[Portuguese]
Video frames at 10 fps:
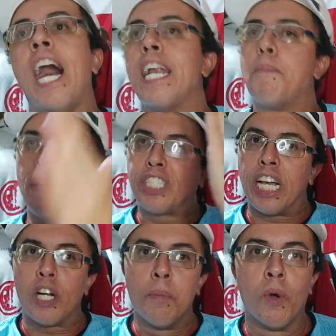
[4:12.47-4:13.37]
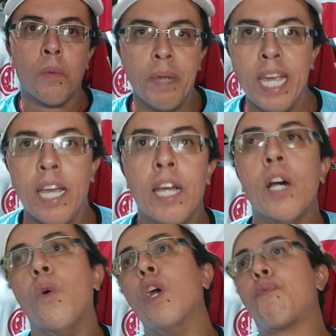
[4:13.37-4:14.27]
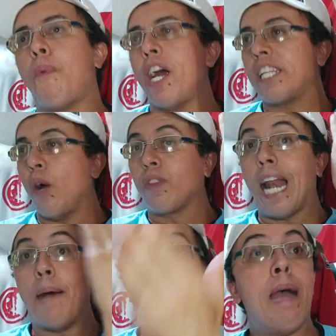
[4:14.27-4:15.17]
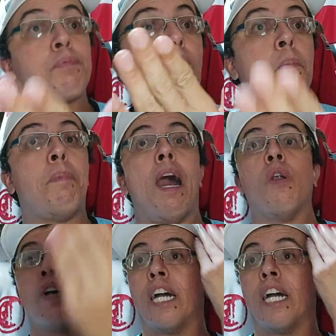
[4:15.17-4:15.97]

Aí depois chega no Murubi, o esporte dá um trabalho pro São Paulo,